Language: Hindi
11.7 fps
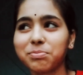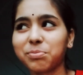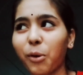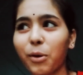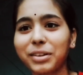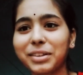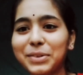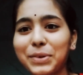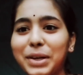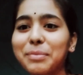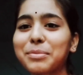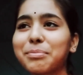बहुत दिन हो गए
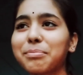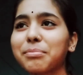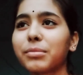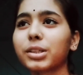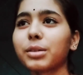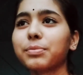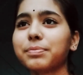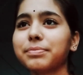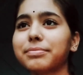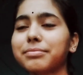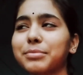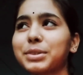
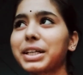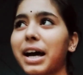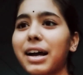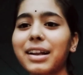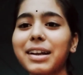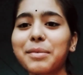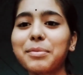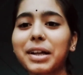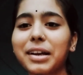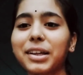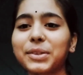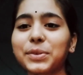मतलब मुझे खाना नहीं बनाने
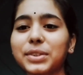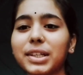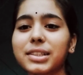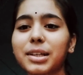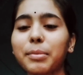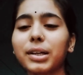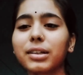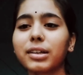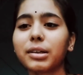आता उतना अच्छा बट